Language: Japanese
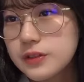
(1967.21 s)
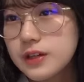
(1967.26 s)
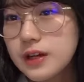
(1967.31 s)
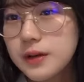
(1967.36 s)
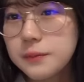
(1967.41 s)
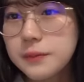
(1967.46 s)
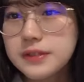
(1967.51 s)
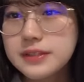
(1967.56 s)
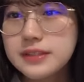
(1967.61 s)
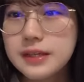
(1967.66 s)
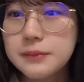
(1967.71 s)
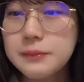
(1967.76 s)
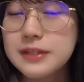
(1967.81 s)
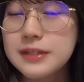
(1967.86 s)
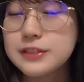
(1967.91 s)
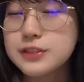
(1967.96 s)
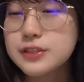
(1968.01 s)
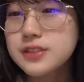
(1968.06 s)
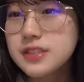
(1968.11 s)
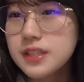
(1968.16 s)
そうでも
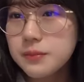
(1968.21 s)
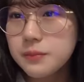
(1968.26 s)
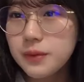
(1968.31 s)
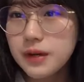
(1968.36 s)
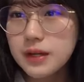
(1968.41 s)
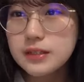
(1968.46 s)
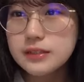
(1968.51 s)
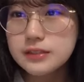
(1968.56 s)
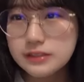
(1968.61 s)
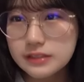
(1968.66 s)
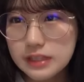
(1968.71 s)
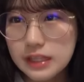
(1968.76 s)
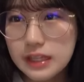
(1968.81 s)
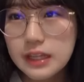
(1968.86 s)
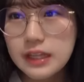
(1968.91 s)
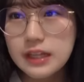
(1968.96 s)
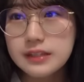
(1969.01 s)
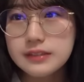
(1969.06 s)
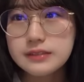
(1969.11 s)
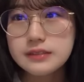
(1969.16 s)
ちょっと頑張ってまあ周
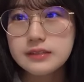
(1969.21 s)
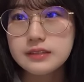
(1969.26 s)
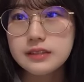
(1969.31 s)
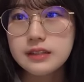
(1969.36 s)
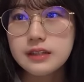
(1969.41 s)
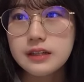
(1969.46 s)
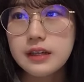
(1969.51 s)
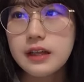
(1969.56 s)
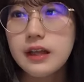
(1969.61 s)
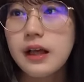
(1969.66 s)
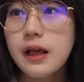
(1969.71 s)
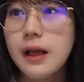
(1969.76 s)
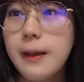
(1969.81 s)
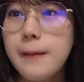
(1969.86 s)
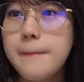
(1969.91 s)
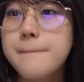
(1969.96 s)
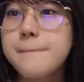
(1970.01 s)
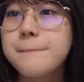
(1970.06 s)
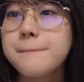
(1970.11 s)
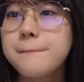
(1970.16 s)
年もあるんで
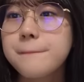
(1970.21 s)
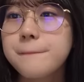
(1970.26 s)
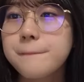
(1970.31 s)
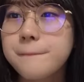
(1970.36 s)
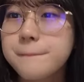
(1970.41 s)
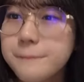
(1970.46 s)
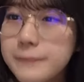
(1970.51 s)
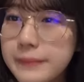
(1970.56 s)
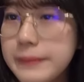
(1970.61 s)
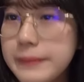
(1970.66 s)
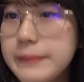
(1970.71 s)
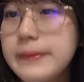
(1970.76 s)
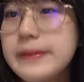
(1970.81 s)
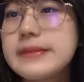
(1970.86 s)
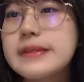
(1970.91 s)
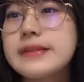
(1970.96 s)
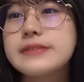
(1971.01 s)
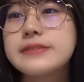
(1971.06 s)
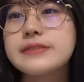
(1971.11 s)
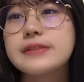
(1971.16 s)

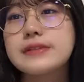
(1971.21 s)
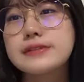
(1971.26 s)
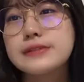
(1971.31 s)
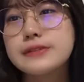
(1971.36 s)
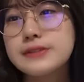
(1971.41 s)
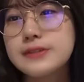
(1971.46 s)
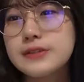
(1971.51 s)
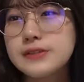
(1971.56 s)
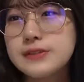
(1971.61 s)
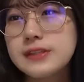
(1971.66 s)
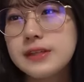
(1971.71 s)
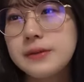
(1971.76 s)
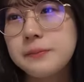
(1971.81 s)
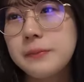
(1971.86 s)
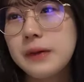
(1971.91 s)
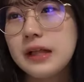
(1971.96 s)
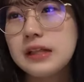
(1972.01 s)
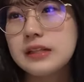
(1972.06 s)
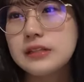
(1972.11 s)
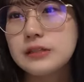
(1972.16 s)
ビビさん
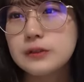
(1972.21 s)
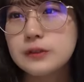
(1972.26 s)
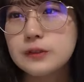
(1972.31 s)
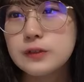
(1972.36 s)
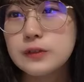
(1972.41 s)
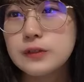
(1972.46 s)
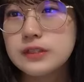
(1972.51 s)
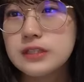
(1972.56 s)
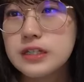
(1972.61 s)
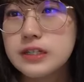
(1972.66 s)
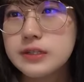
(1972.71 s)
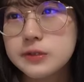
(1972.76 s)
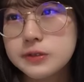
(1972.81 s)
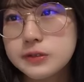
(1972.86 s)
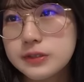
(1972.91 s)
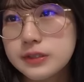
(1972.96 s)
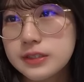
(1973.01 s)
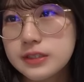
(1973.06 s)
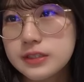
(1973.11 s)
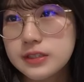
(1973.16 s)
とかちょっと周年前に
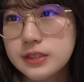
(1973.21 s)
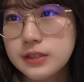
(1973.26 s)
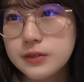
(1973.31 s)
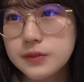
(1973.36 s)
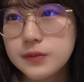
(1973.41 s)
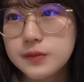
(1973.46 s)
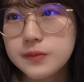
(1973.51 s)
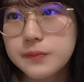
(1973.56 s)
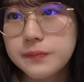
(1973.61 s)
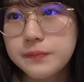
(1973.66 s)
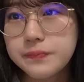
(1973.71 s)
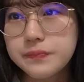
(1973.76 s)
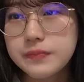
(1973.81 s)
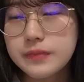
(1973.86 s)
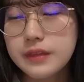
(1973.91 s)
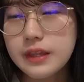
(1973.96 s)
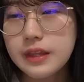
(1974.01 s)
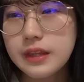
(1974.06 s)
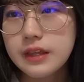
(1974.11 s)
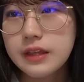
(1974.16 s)
卒業されるんで
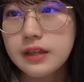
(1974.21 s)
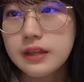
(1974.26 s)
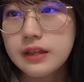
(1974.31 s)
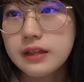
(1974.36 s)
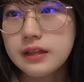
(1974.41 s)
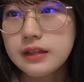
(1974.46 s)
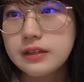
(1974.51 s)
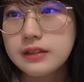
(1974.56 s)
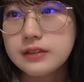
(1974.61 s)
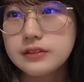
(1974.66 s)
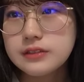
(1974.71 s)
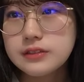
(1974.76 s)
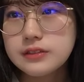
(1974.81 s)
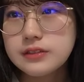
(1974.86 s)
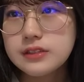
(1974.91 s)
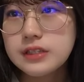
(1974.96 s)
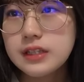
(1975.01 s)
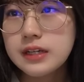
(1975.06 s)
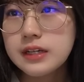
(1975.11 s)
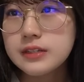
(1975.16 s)
すけど
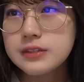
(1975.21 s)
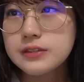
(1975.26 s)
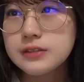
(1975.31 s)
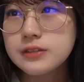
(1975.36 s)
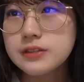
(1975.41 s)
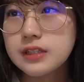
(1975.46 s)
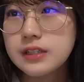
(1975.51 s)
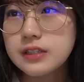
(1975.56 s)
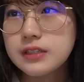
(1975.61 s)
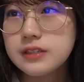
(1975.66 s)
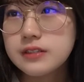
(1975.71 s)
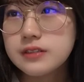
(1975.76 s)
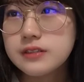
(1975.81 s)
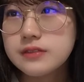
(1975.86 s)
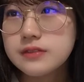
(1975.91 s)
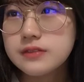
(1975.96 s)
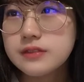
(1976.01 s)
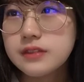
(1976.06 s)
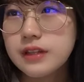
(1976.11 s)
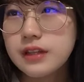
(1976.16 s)
周
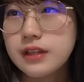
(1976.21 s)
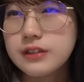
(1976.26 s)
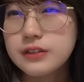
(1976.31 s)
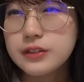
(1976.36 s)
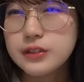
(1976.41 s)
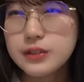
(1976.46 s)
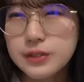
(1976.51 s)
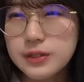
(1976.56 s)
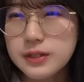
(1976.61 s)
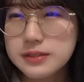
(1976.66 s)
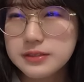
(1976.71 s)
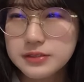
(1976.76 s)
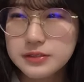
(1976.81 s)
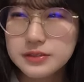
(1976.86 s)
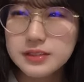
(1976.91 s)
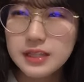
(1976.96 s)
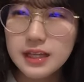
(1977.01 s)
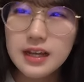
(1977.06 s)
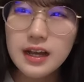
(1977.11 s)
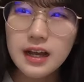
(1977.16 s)
年あるのでっ
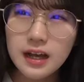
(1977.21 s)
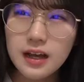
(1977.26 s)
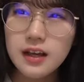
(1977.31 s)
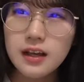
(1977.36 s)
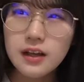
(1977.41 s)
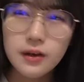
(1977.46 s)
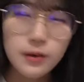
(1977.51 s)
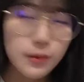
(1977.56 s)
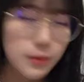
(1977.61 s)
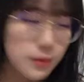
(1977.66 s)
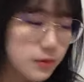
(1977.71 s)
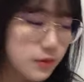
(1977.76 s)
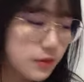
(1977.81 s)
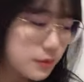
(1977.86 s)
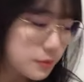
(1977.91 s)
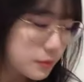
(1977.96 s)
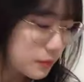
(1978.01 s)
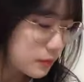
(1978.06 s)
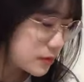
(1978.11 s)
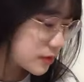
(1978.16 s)
ていうか周
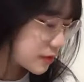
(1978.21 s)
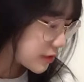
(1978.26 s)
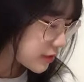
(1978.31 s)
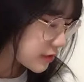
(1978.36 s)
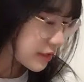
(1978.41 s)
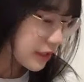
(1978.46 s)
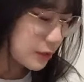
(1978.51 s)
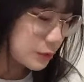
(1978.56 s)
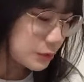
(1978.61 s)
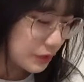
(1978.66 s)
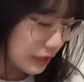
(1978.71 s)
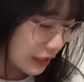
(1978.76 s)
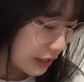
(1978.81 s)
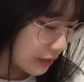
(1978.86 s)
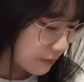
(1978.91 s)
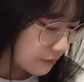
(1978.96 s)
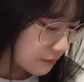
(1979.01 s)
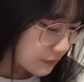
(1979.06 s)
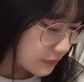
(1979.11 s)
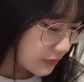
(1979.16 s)
年が本当にも
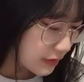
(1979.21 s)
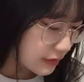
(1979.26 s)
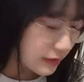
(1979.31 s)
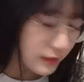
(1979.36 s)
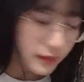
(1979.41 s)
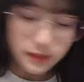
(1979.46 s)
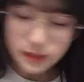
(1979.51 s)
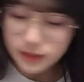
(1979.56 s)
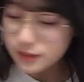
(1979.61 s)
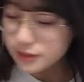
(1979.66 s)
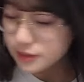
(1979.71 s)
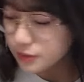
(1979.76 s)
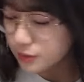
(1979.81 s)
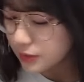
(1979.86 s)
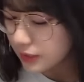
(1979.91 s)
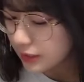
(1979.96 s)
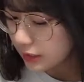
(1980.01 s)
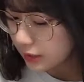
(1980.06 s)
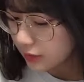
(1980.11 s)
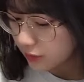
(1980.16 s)
うすぐなので1
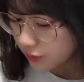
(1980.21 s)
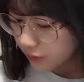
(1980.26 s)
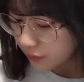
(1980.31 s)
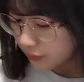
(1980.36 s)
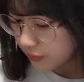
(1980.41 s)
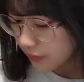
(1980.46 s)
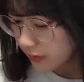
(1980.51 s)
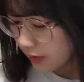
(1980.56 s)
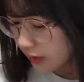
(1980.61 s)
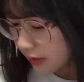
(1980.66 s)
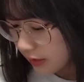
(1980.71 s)
ヶ月